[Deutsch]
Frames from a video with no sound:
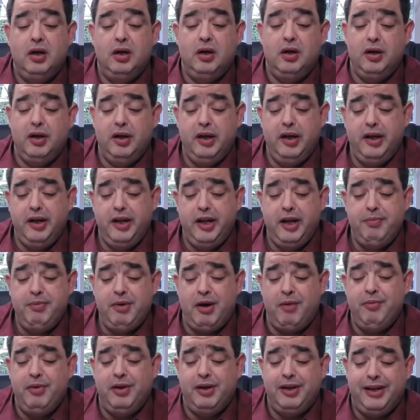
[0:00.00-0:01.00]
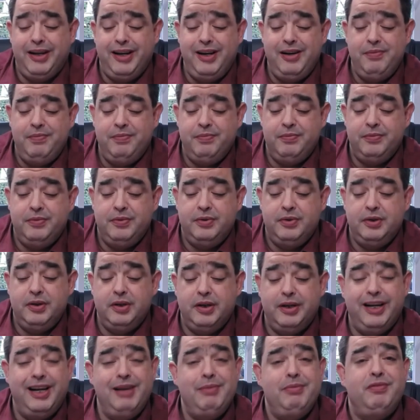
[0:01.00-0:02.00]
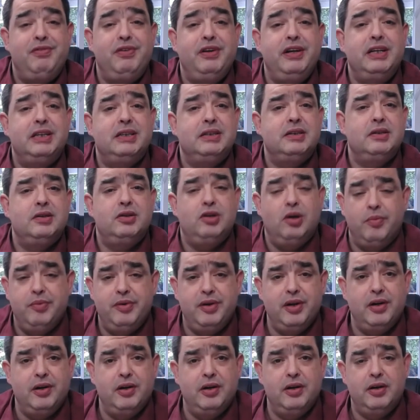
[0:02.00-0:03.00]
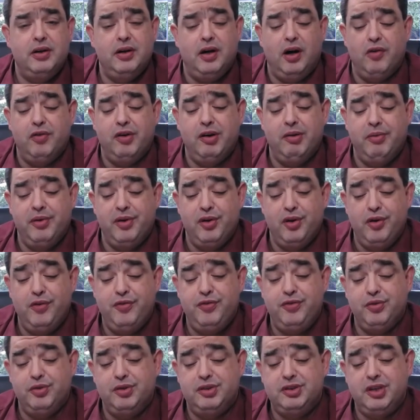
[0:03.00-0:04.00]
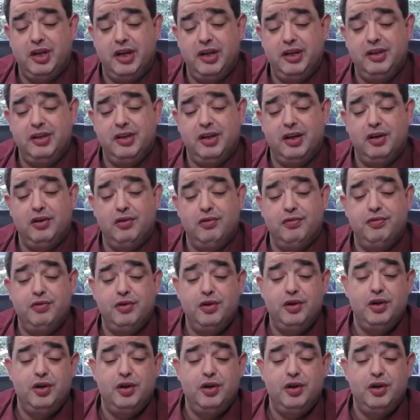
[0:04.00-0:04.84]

Hier neben haben wir einen gelben, eine gelbe Fliese, kommt der Aufkleber der Öffnungszeiten drauf.